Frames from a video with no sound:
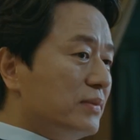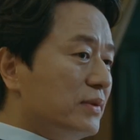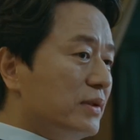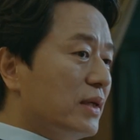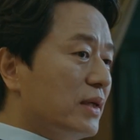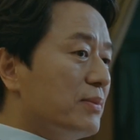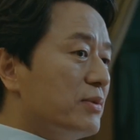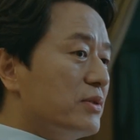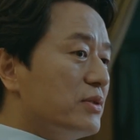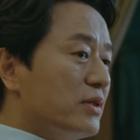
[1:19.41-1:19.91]

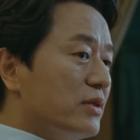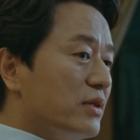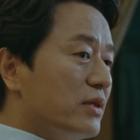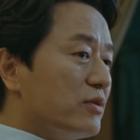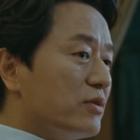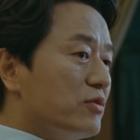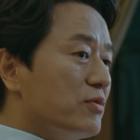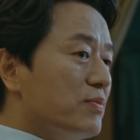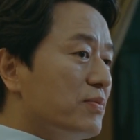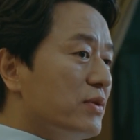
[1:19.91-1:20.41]
이 아버지에
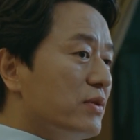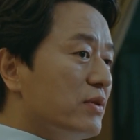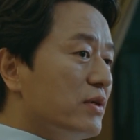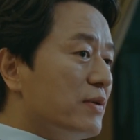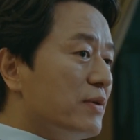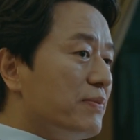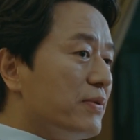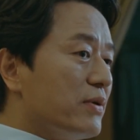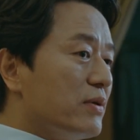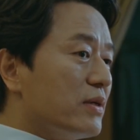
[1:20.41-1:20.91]
대한
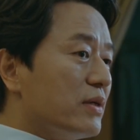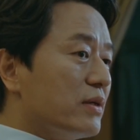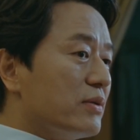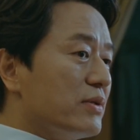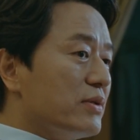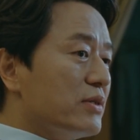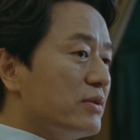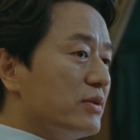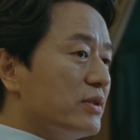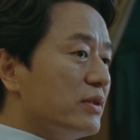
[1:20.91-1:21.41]
국민들의
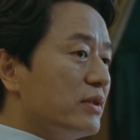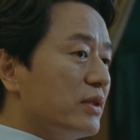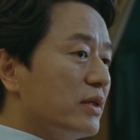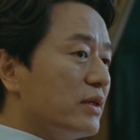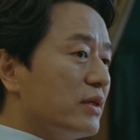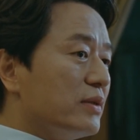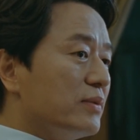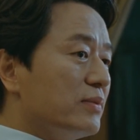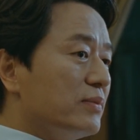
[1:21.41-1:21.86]
평가로 이어진다.